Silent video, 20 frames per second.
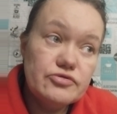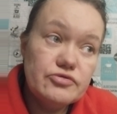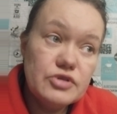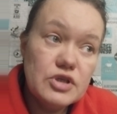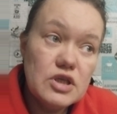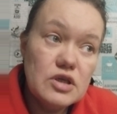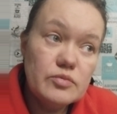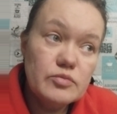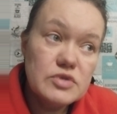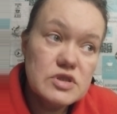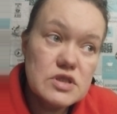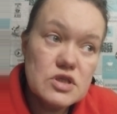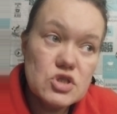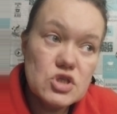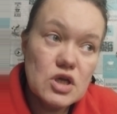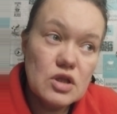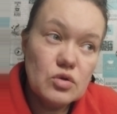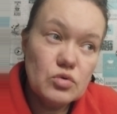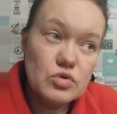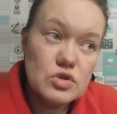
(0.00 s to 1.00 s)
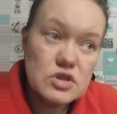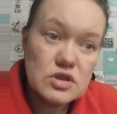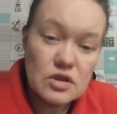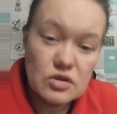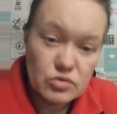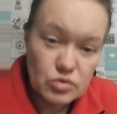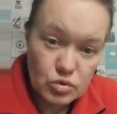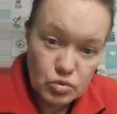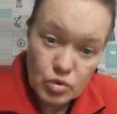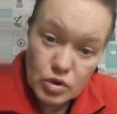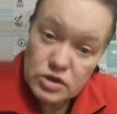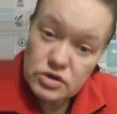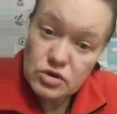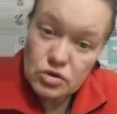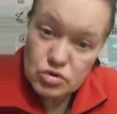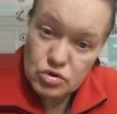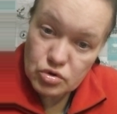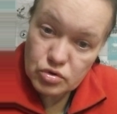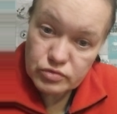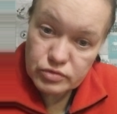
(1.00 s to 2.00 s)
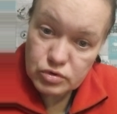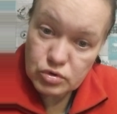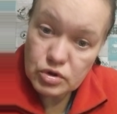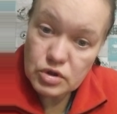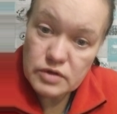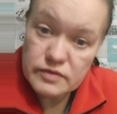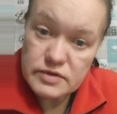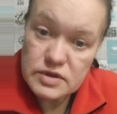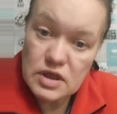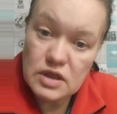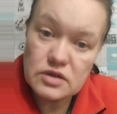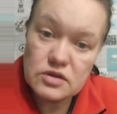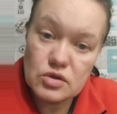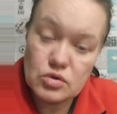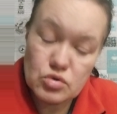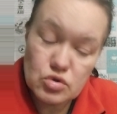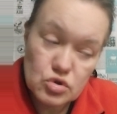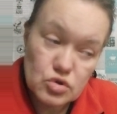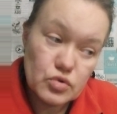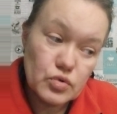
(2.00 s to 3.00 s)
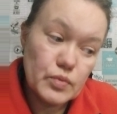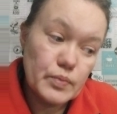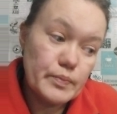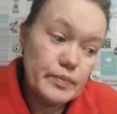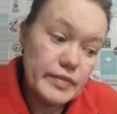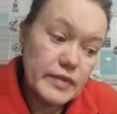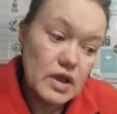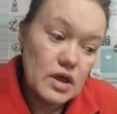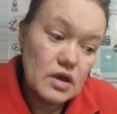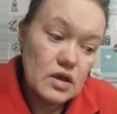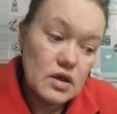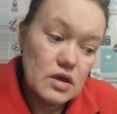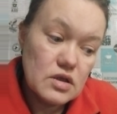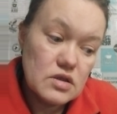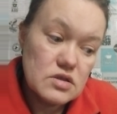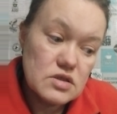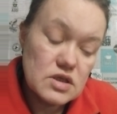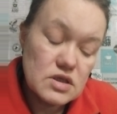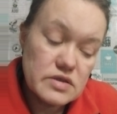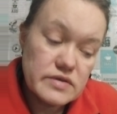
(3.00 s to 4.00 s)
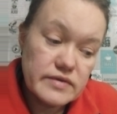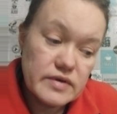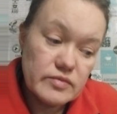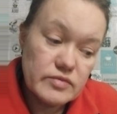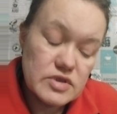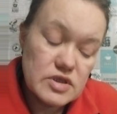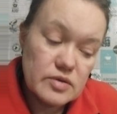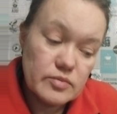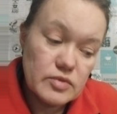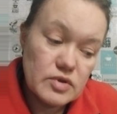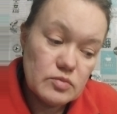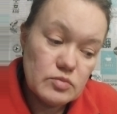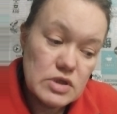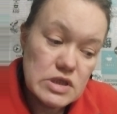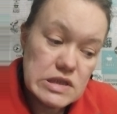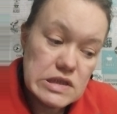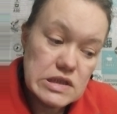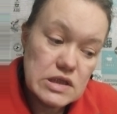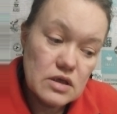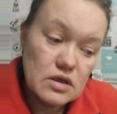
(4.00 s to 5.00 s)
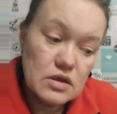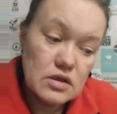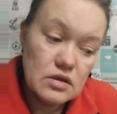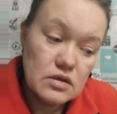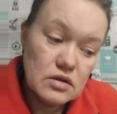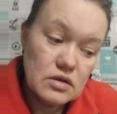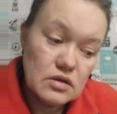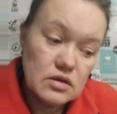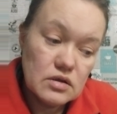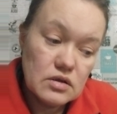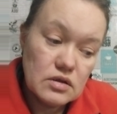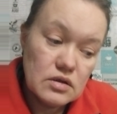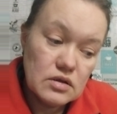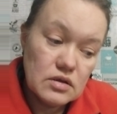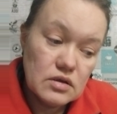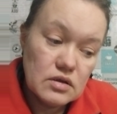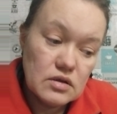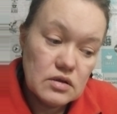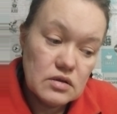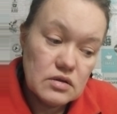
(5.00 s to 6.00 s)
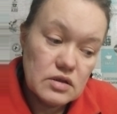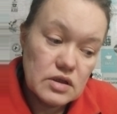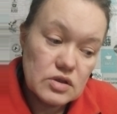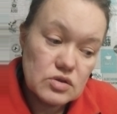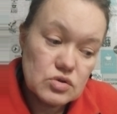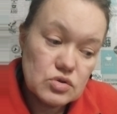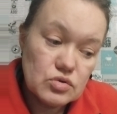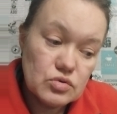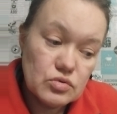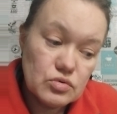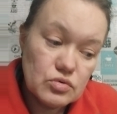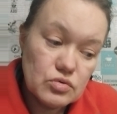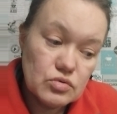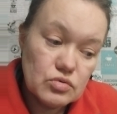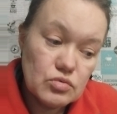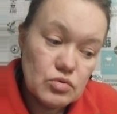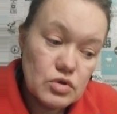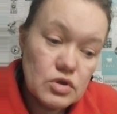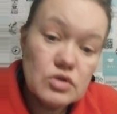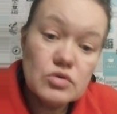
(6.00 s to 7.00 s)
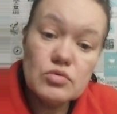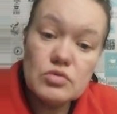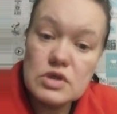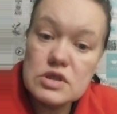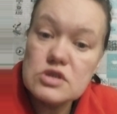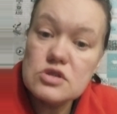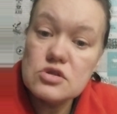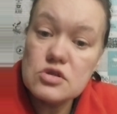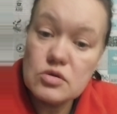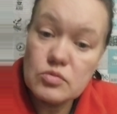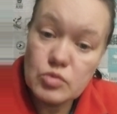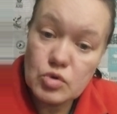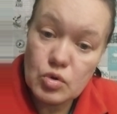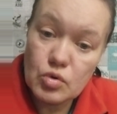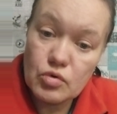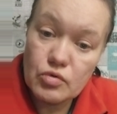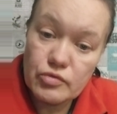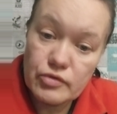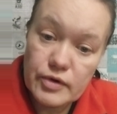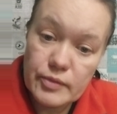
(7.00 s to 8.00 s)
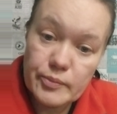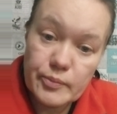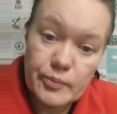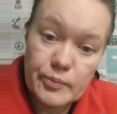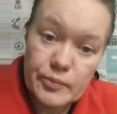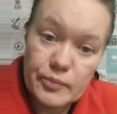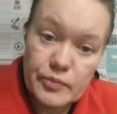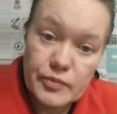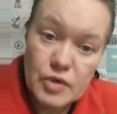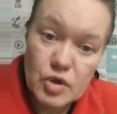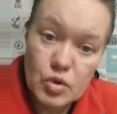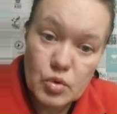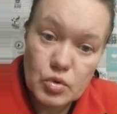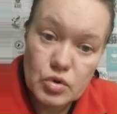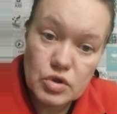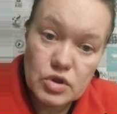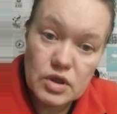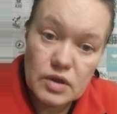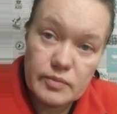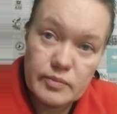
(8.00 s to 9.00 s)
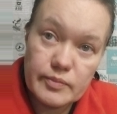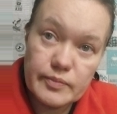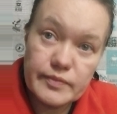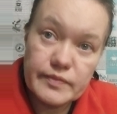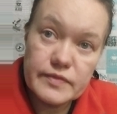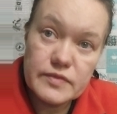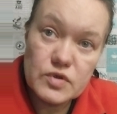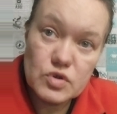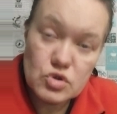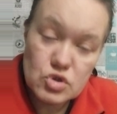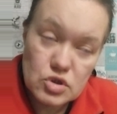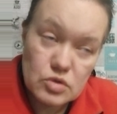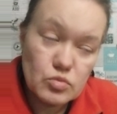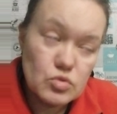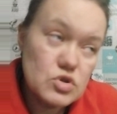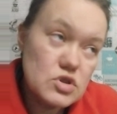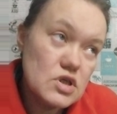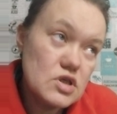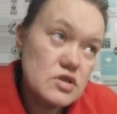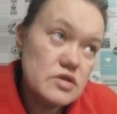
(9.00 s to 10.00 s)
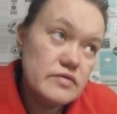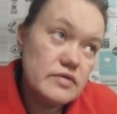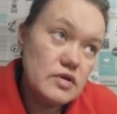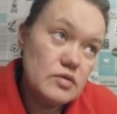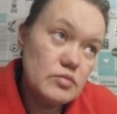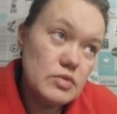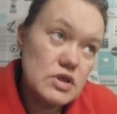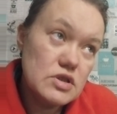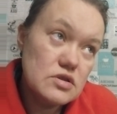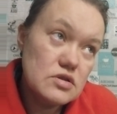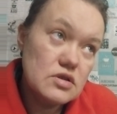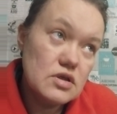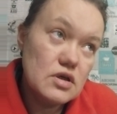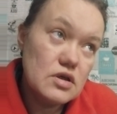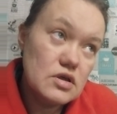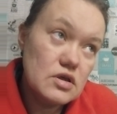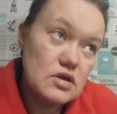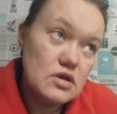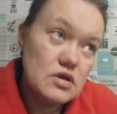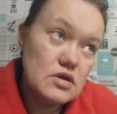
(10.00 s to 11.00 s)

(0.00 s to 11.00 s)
фильм. Сначала он искал другую актрису, но в итоге взял Дорошину. Царство им всем небесное. Так что Гуркин у нас Черемхова родом. Тоже ему царство небесное.